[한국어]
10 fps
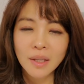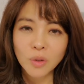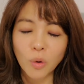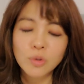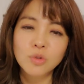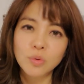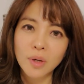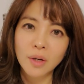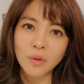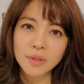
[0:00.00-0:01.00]
더
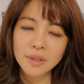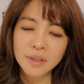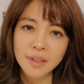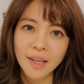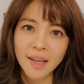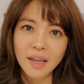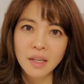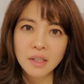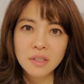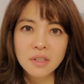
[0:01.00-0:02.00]
중요한 것은
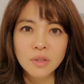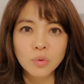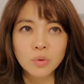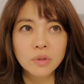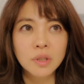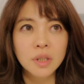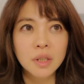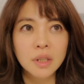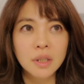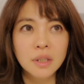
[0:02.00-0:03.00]
이
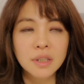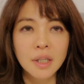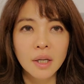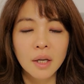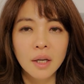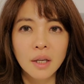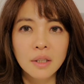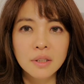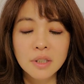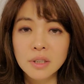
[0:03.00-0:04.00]
친구들이 이제
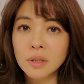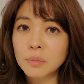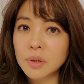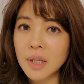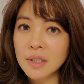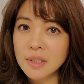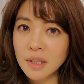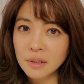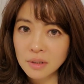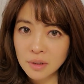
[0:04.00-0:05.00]
지금은
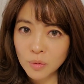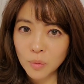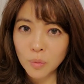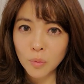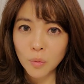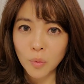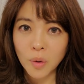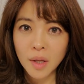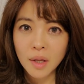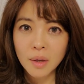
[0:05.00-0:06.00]
학생들이고
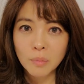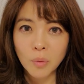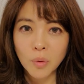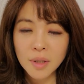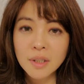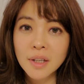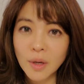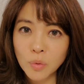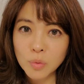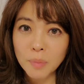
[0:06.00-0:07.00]
뭐 일을
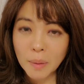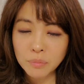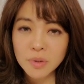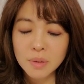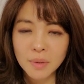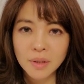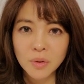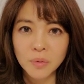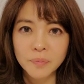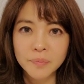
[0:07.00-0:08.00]
하고 좀
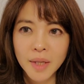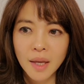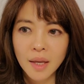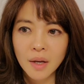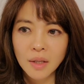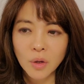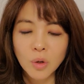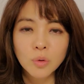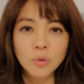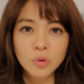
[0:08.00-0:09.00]
바쁘지만요
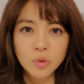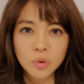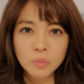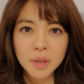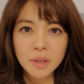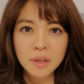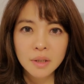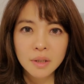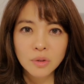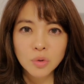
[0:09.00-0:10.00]
결국 춤이
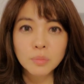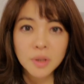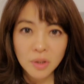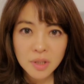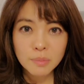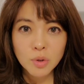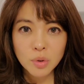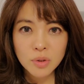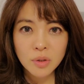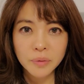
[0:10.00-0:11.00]
춤을 열심히
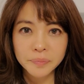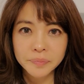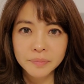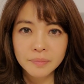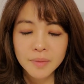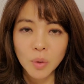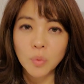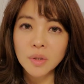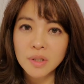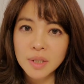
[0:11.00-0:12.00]
춰서
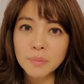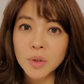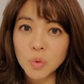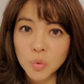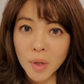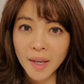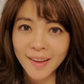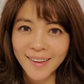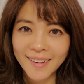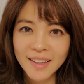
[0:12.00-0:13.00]
5년, 10년
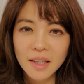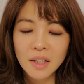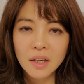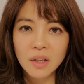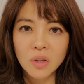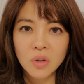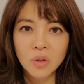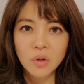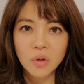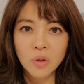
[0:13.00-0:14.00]
후에
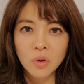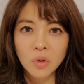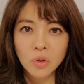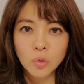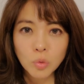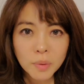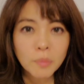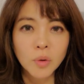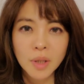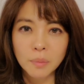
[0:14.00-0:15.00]
어, 꿈이
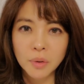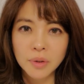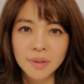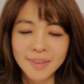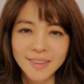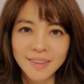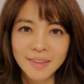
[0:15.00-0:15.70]
뭐냐면은